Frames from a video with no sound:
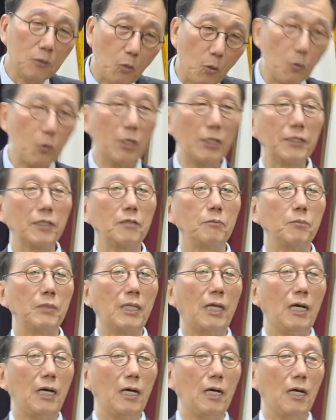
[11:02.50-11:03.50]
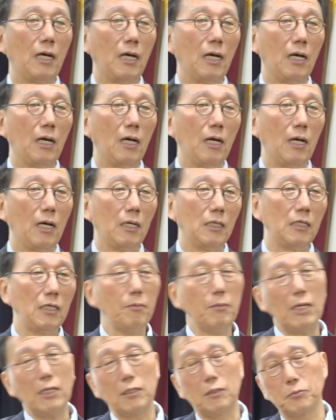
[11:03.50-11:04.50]
교육하는 겁니다.
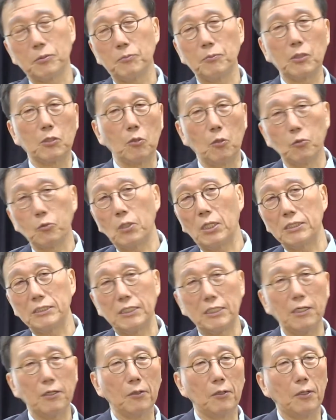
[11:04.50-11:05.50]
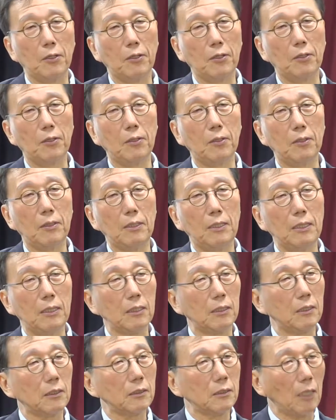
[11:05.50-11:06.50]
희망이 없으면 교육도 안 시켜요.
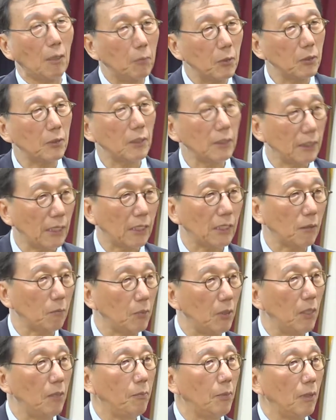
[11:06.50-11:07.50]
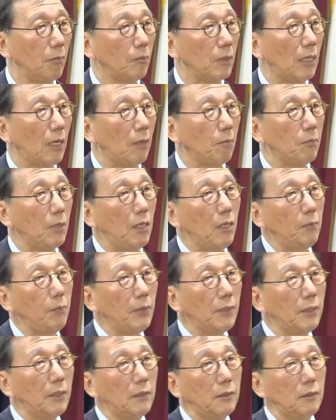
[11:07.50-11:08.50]
대표적인 나라가 필리핀입니다.
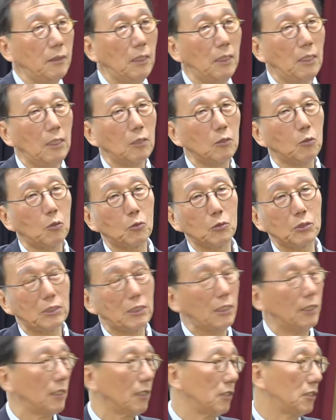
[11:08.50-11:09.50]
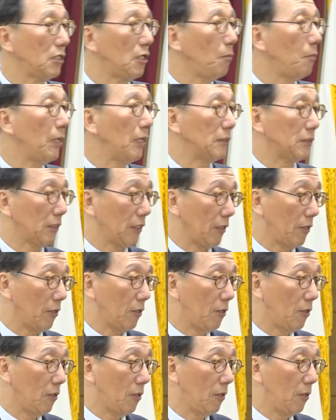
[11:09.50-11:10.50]
필리핀은 토지 개혁에 실패했어요.
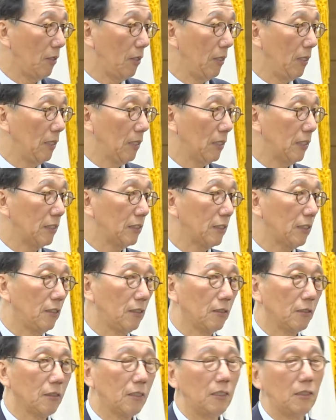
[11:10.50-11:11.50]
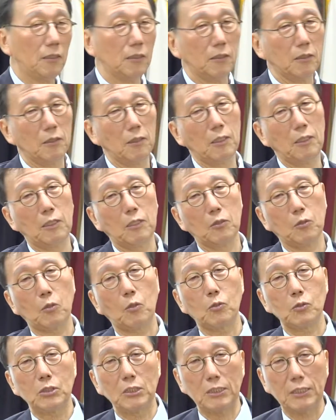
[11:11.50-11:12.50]
그래서 그
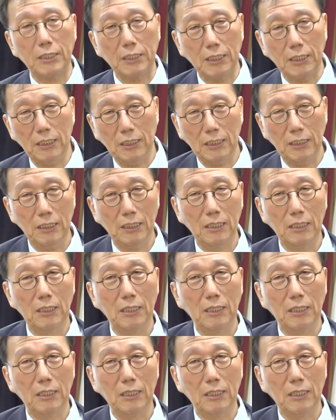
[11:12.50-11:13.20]
토지들이